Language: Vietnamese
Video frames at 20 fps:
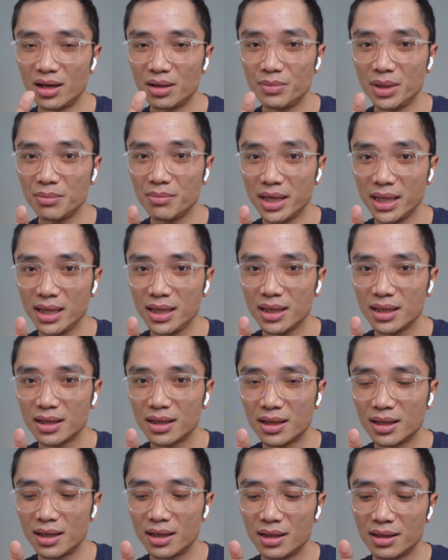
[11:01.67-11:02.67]
hơi bí bí
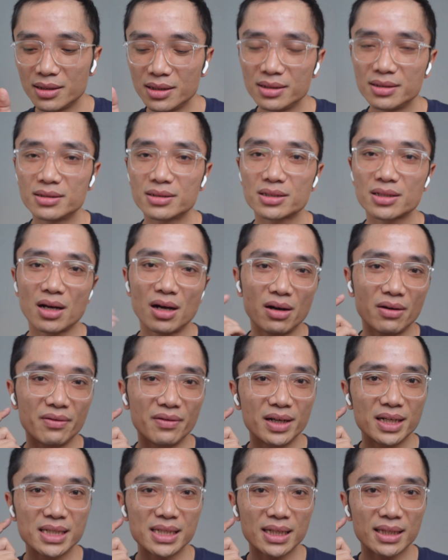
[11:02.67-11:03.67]
như so
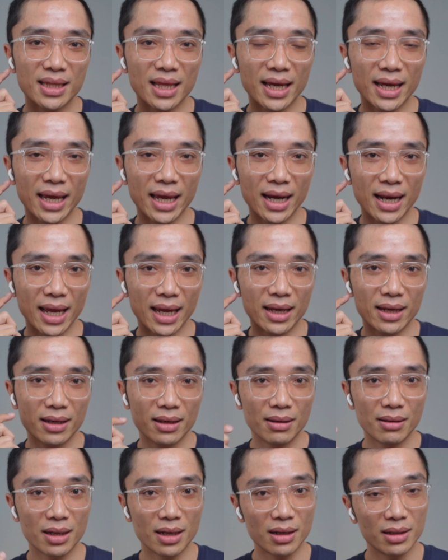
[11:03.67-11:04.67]
với chiếc tai nghe này
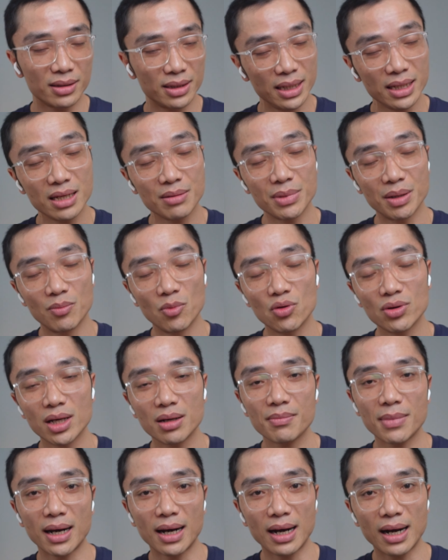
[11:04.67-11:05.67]
à, dĩ nhiên mình muốn
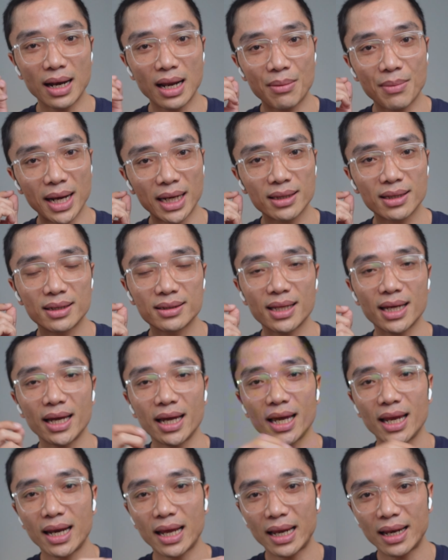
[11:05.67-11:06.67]
nhấn mạnh là bản thân tai
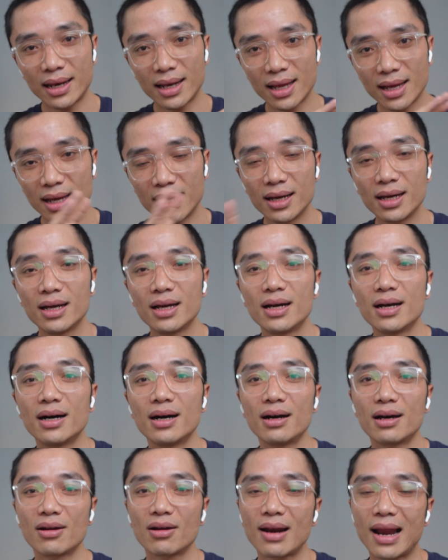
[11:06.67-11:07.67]
nghe này là
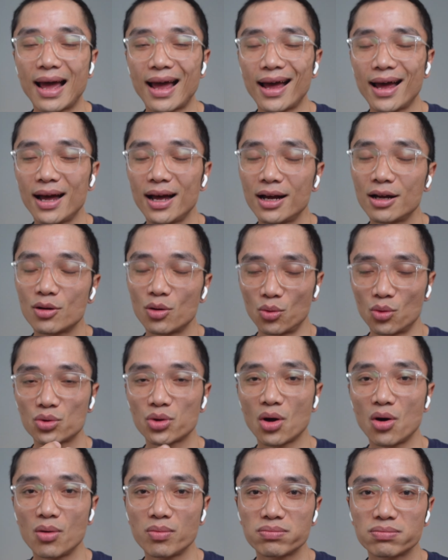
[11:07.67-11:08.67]
à, nó đã đủ
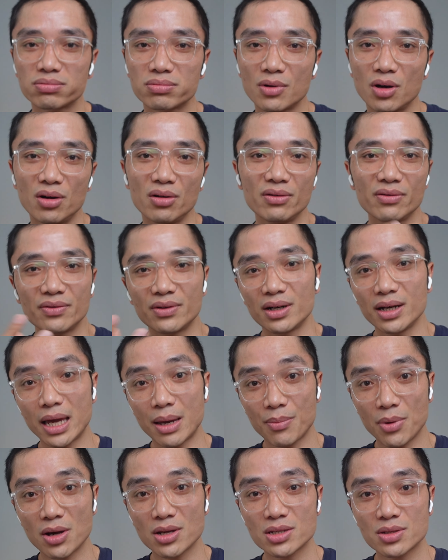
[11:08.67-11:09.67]
tốt đối với
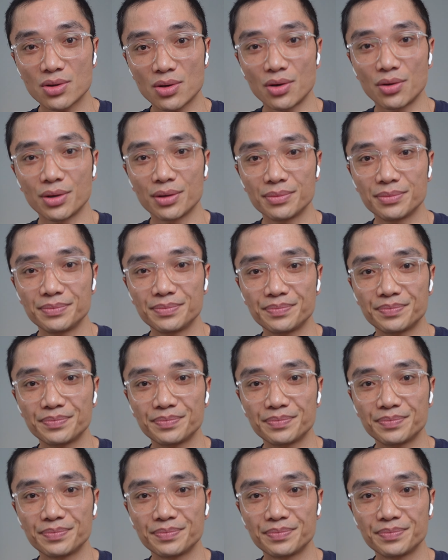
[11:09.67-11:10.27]
AirPods rồi